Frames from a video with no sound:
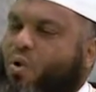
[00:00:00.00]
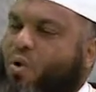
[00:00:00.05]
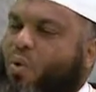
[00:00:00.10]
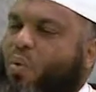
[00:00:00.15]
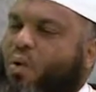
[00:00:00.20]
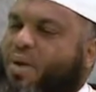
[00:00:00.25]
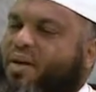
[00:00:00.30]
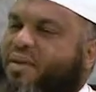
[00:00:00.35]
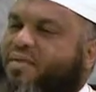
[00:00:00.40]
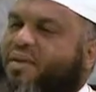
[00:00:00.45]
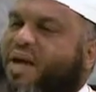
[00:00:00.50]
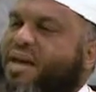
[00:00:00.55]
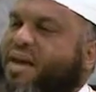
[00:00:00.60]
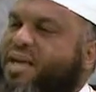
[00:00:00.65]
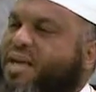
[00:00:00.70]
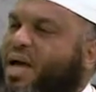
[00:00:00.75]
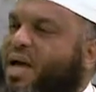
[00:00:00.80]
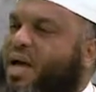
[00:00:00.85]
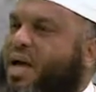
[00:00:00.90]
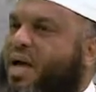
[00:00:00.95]

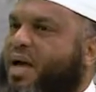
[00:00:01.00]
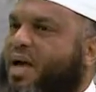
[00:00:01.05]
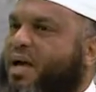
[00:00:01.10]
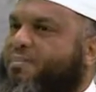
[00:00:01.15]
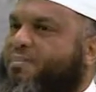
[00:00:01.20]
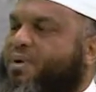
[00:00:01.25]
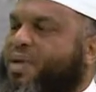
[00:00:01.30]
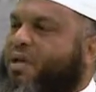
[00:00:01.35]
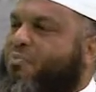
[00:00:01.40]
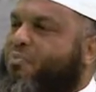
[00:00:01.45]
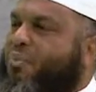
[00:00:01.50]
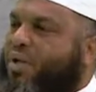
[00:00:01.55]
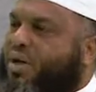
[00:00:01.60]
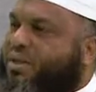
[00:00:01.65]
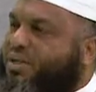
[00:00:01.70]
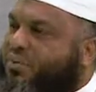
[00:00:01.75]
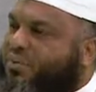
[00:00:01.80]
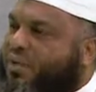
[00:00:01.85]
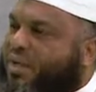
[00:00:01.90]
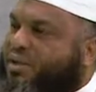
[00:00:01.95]
وكذلك آه، من
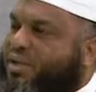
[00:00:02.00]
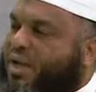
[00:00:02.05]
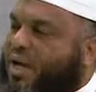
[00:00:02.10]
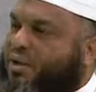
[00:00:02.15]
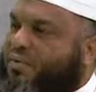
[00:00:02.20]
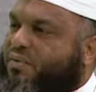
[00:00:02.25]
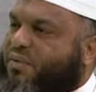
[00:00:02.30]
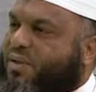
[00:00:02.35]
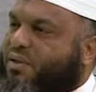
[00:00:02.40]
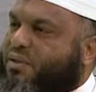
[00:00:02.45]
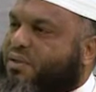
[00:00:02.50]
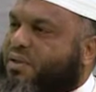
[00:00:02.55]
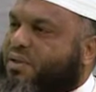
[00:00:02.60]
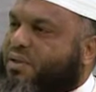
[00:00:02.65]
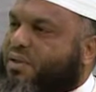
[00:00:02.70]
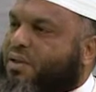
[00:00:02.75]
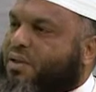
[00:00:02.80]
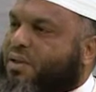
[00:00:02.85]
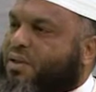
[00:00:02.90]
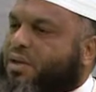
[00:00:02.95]
المرادفات أيضا
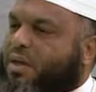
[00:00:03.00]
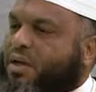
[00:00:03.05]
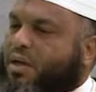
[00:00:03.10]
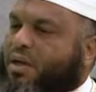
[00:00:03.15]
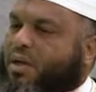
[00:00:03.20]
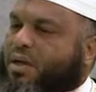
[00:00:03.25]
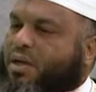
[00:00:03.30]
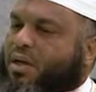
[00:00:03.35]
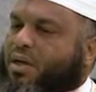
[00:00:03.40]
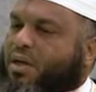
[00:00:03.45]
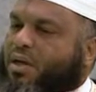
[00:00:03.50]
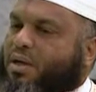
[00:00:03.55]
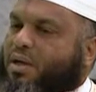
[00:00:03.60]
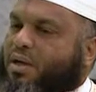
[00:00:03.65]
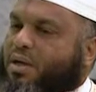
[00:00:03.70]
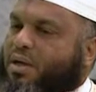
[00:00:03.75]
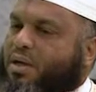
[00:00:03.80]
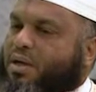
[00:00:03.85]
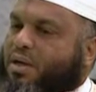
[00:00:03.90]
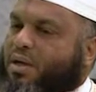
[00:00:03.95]

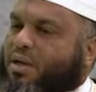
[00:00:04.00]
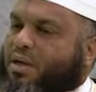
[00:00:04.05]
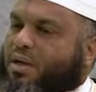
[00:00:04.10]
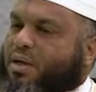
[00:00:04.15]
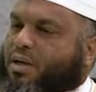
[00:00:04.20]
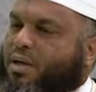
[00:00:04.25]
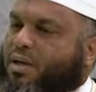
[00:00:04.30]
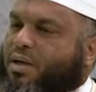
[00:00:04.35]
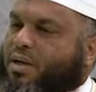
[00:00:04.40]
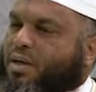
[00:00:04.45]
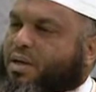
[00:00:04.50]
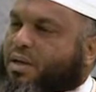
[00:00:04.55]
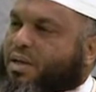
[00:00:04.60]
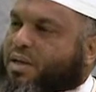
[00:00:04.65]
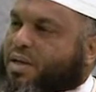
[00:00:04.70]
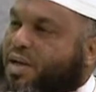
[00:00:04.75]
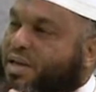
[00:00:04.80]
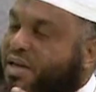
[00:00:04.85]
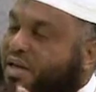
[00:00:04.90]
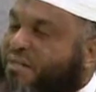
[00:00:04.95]
آه،
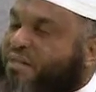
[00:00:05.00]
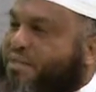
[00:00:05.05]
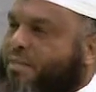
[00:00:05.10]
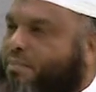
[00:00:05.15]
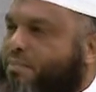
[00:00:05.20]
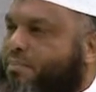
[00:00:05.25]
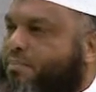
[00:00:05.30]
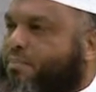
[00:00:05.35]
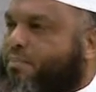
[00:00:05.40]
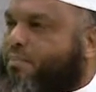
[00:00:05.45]
الإثم